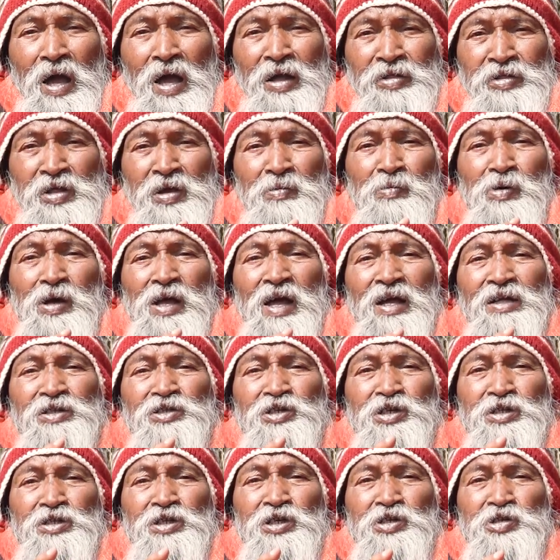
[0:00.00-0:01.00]
এতে
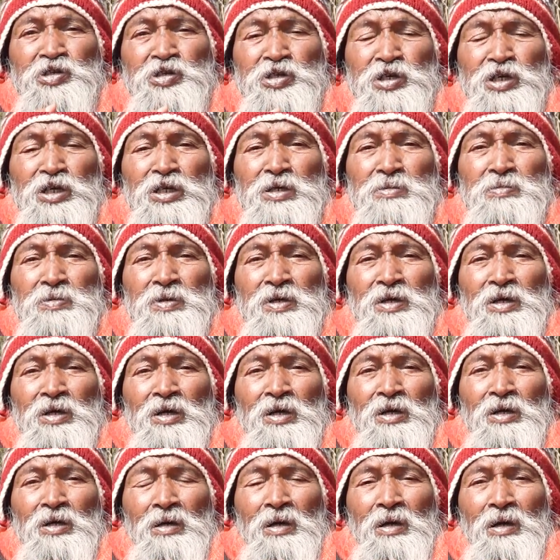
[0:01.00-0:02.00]
বোঝাচ্ছে যে শিব
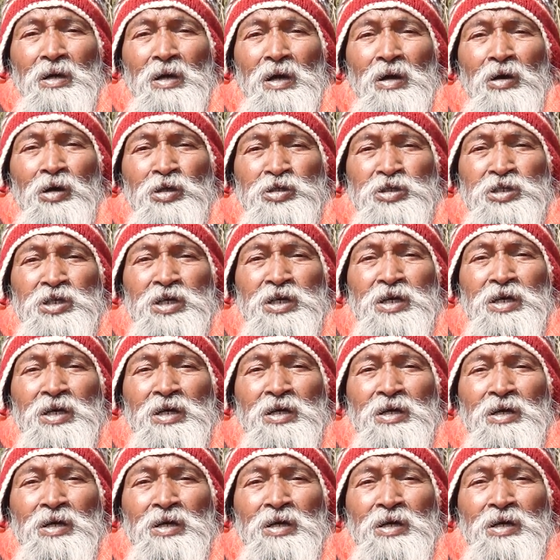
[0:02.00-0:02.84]
হচ্ছে